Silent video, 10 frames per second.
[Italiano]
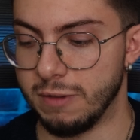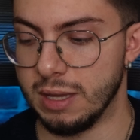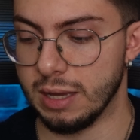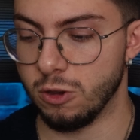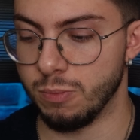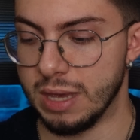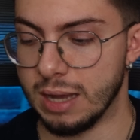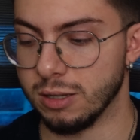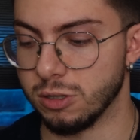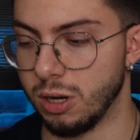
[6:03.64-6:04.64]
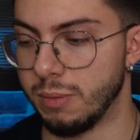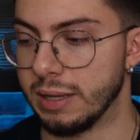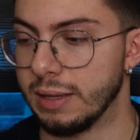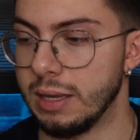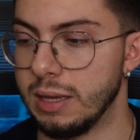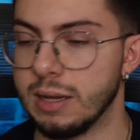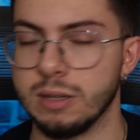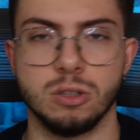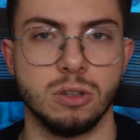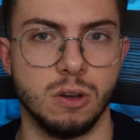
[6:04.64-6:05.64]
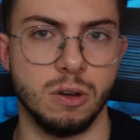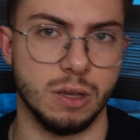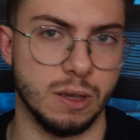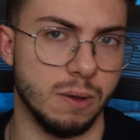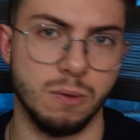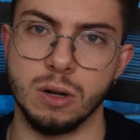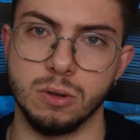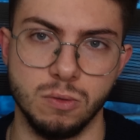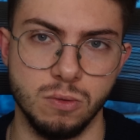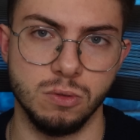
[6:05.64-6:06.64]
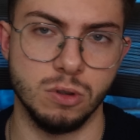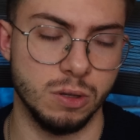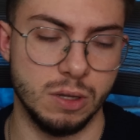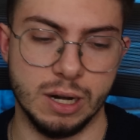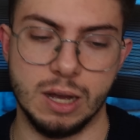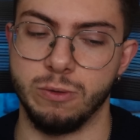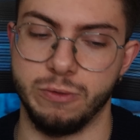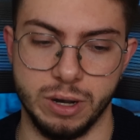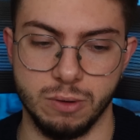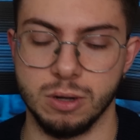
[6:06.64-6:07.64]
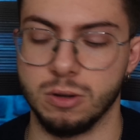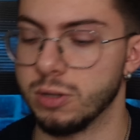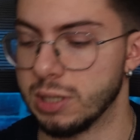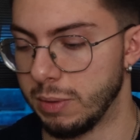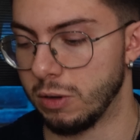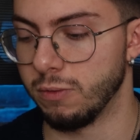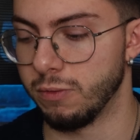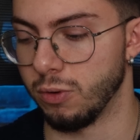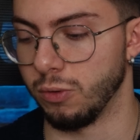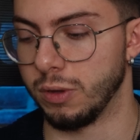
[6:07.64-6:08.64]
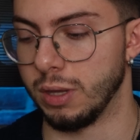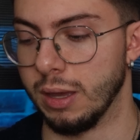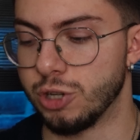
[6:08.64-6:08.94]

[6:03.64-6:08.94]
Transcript: vita, io mi alzo la mattina, so che qualcuno dirà o farà qualcosa nei miei confronti,